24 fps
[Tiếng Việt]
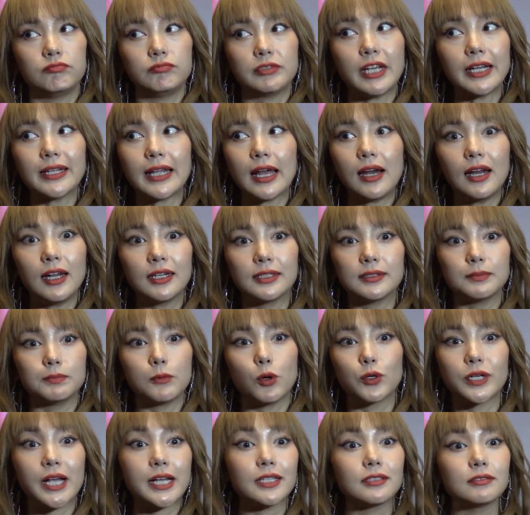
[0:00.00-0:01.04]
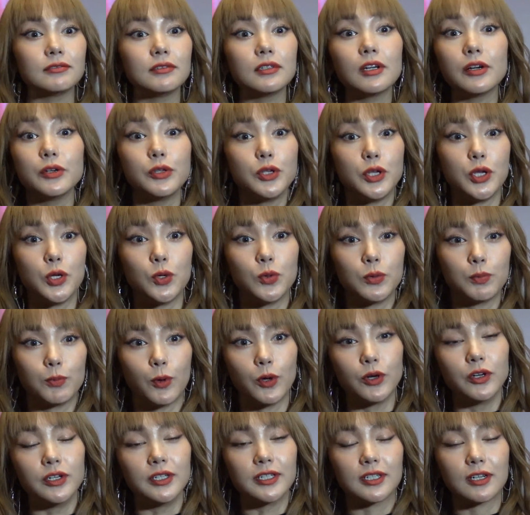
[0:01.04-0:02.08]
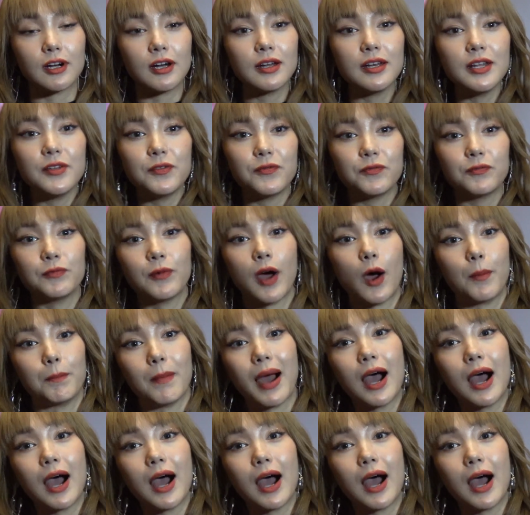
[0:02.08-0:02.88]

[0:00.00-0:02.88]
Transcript: chắc chắn là màu khác rất là nhiều mọi người ừ. có đi học